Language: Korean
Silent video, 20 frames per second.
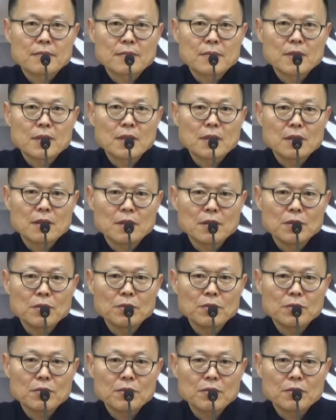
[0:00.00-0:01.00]
근데
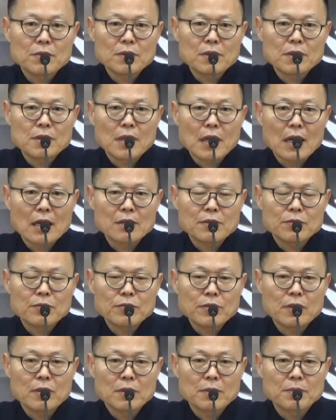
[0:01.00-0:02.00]
이유를 알
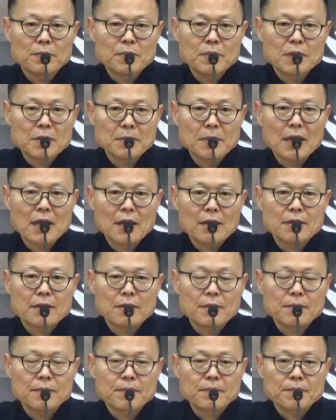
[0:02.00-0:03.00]
수가
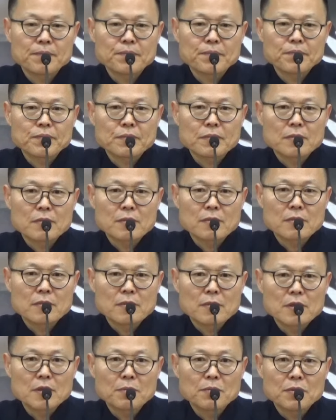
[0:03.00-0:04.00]
없지만
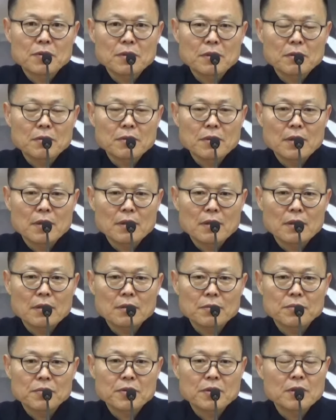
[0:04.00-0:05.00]
부처로
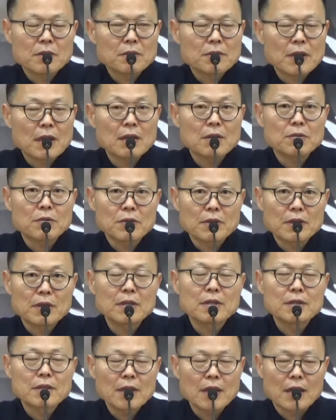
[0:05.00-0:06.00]
태어나서 부처로 살고
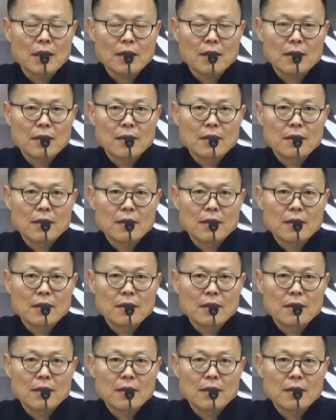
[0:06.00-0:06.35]
있는데